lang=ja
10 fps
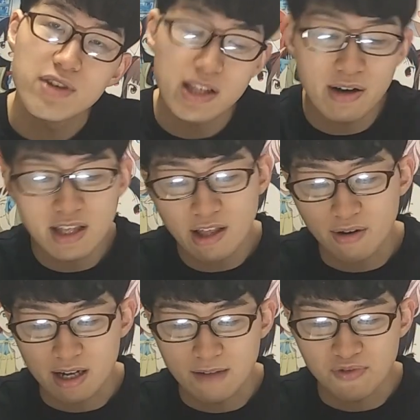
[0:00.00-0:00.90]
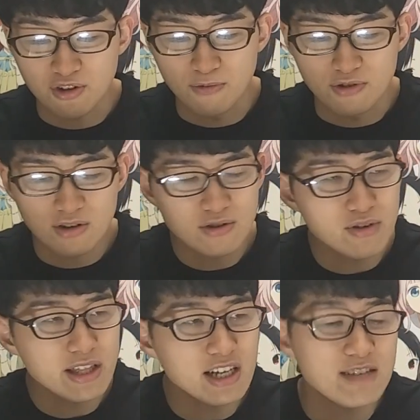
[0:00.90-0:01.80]
伝わってたのかなっていう思うんですけど、そ
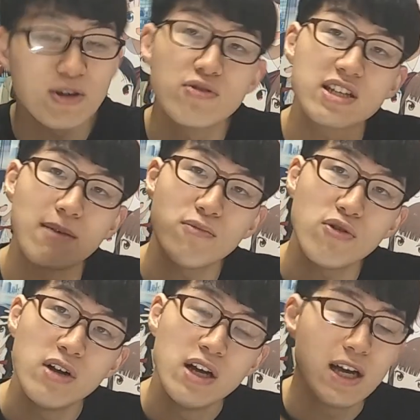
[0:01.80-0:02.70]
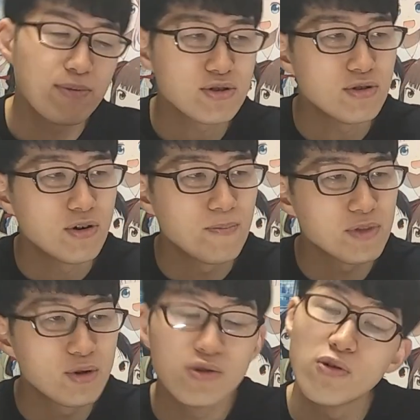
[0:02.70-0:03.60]
れに対しても夜さんも、やっぱその、
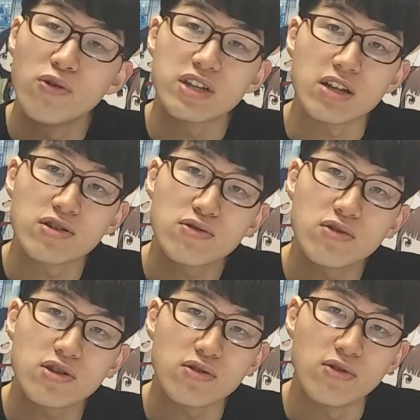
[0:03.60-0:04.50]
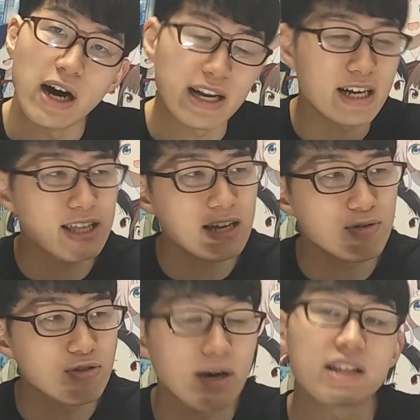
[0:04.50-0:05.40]
ロイド・ホージャーのすごいその、ありがたい
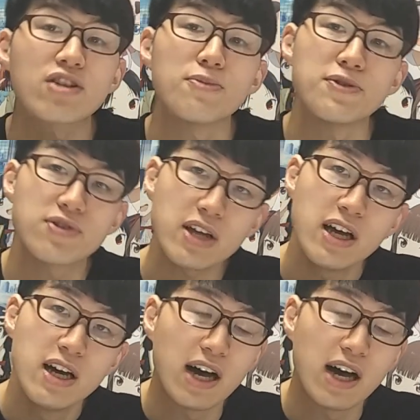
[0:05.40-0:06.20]
言葉だと思うんですよね。